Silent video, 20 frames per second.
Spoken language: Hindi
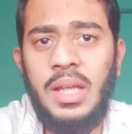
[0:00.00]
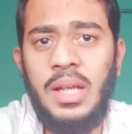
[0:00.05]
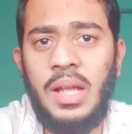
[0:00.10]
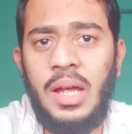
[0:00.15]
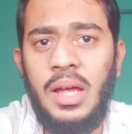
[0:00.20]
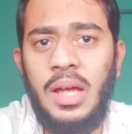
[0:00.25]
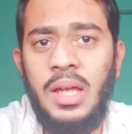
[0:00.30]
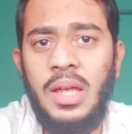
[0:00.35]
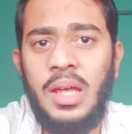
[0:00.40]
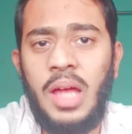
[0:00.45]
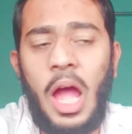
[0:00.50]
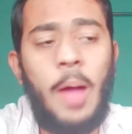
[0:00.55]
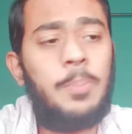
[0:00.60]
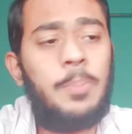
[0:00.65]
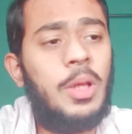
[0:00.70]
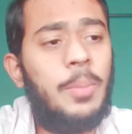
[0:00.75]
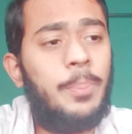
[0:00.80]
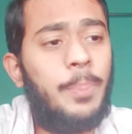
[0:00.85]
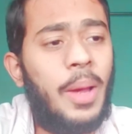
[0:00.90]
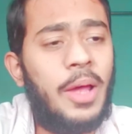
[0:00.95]
ठीक है ना
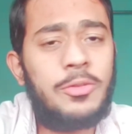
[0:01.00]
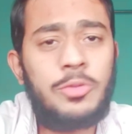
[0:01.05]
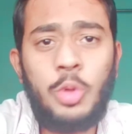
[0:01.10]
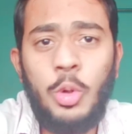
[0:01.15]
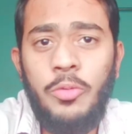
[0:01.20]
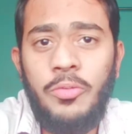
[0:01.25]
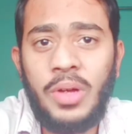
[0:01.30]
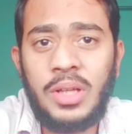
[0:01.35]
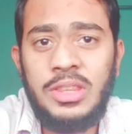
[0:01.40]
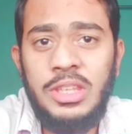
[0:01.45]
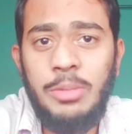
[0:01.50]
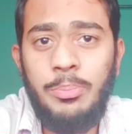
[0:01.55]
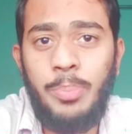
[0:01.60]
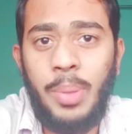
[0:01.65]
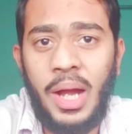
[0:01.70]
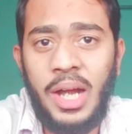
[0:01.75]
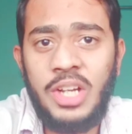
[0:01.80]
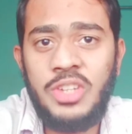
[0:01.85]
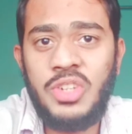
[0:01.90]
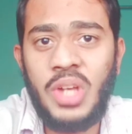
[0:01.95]
आपके पास कोई
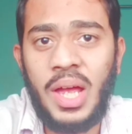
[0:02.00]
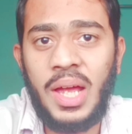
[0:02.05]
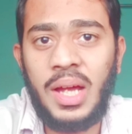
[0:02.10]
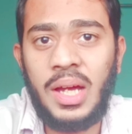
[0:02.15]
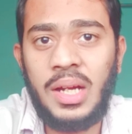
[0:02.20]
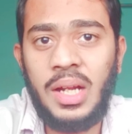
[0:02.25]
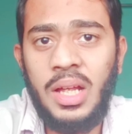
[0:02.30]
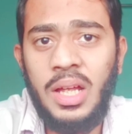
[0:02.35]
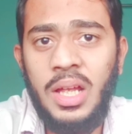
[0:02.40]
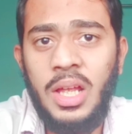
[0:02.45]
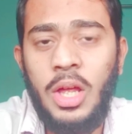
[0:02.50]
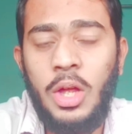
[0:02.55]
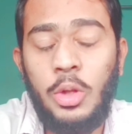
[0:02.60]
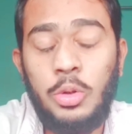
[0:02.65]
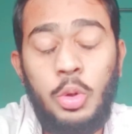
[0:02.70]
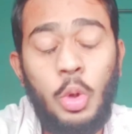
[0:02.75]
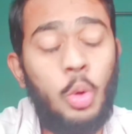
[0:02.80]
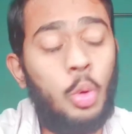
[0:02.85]
व्यक्ति बैठ जाएगा ना